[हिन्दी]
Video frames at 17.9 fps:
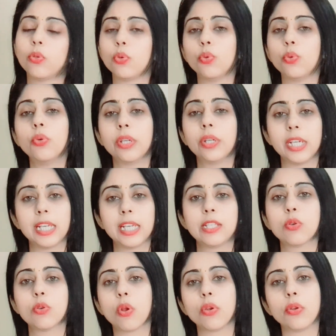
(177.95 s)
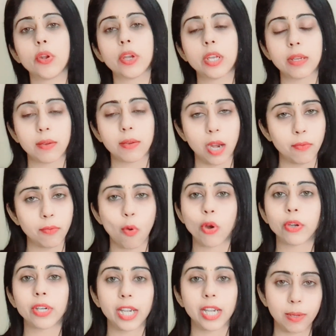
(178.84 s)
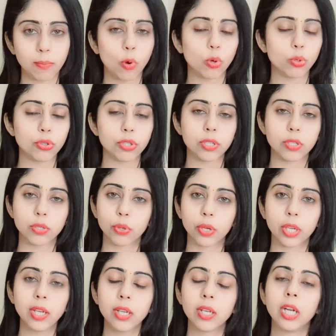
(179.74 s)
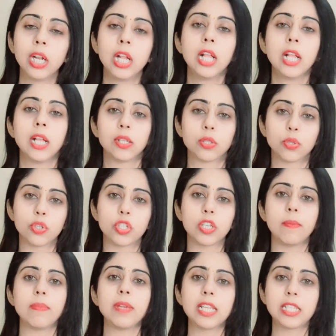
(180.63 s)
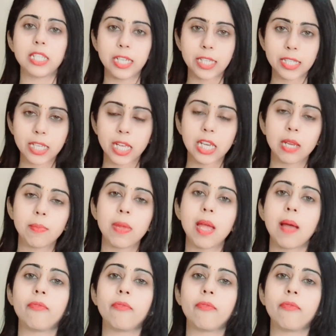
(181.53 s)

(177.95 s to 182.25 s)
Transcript: टू रिलीज ऑल योर अनवांटेड इमोशंस ओके सो जब ये चीज़ करने में आप